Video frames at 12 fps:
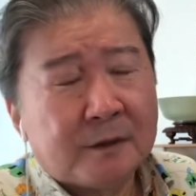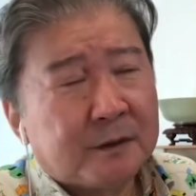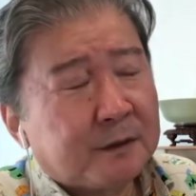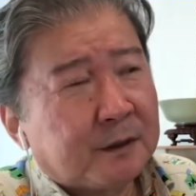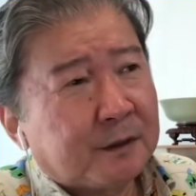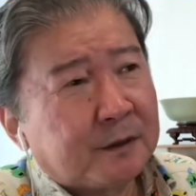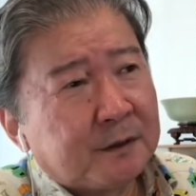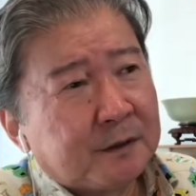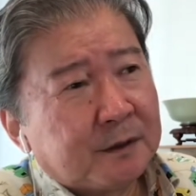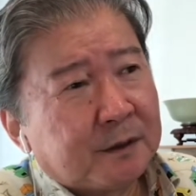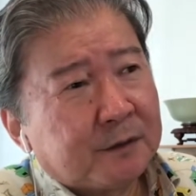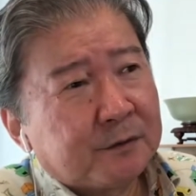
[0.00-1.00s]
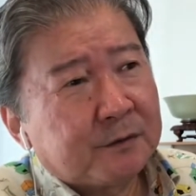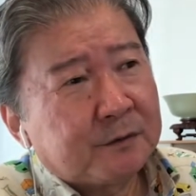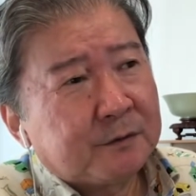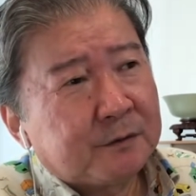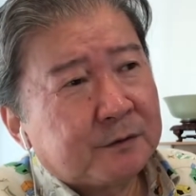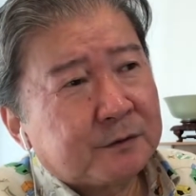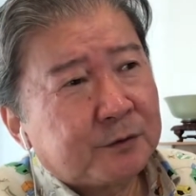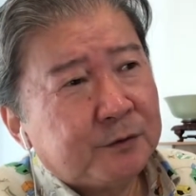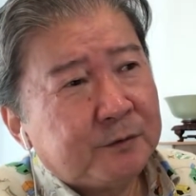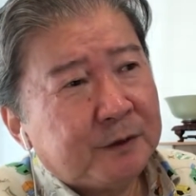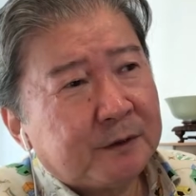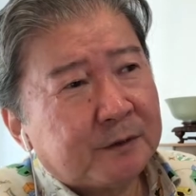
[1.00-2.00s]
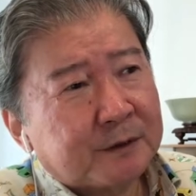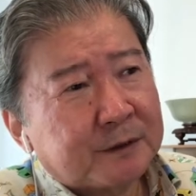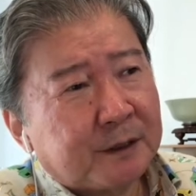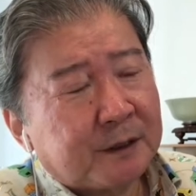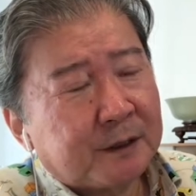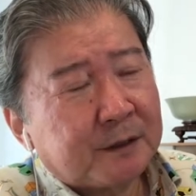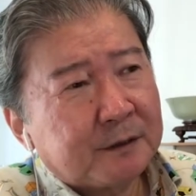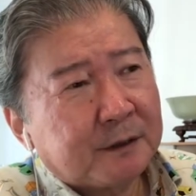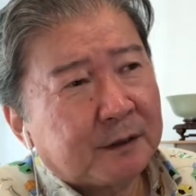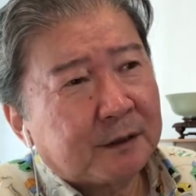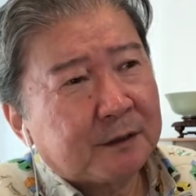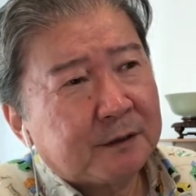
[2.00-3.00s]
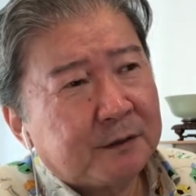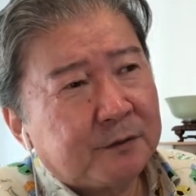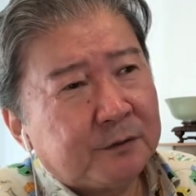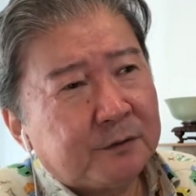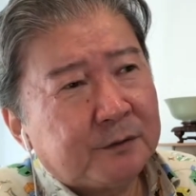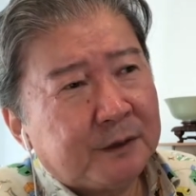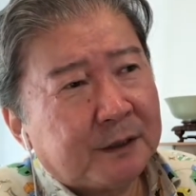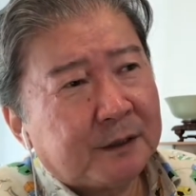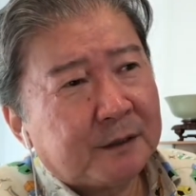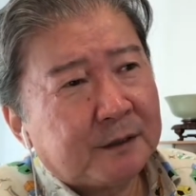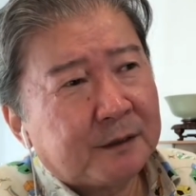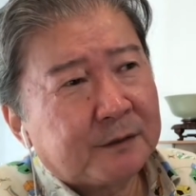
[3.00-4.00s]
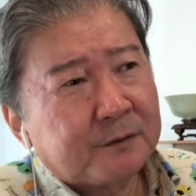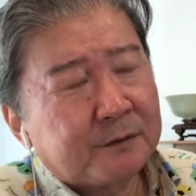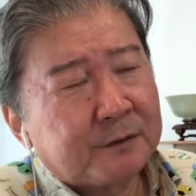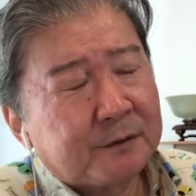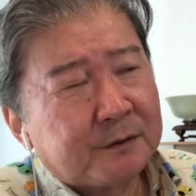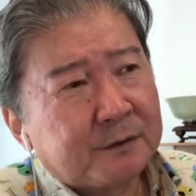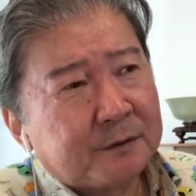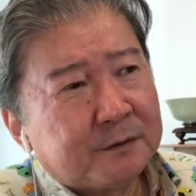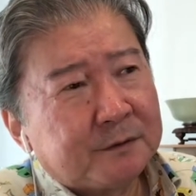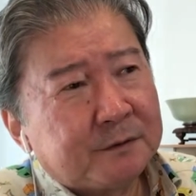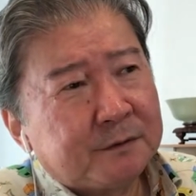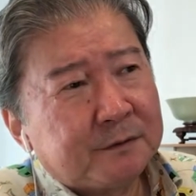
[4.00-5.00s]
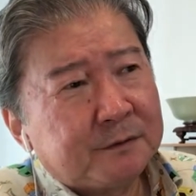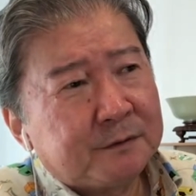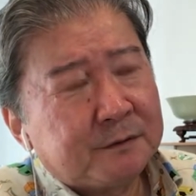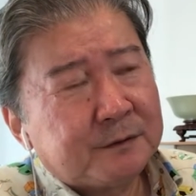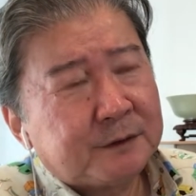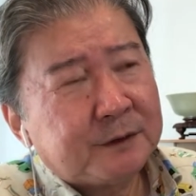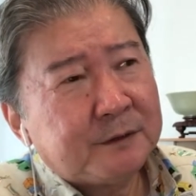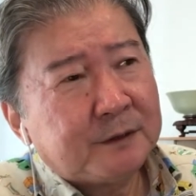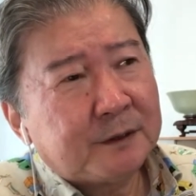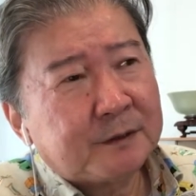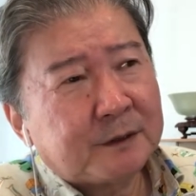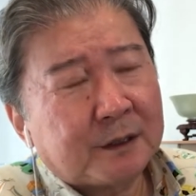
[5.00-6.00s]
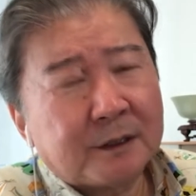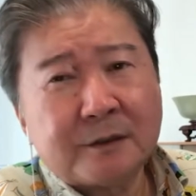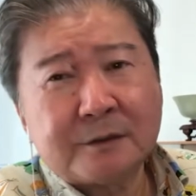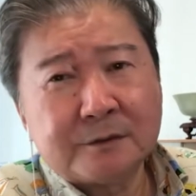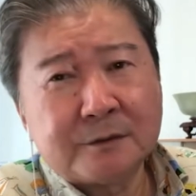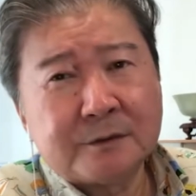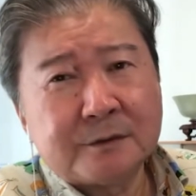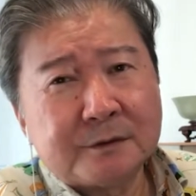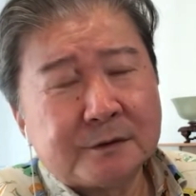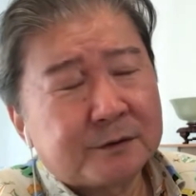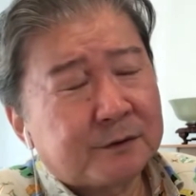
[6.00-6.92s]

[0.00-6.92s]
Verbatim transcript: だから、あの、そういう面ではさ、なんか、いろいろね、あの、うーん、賃貸に関わる、そ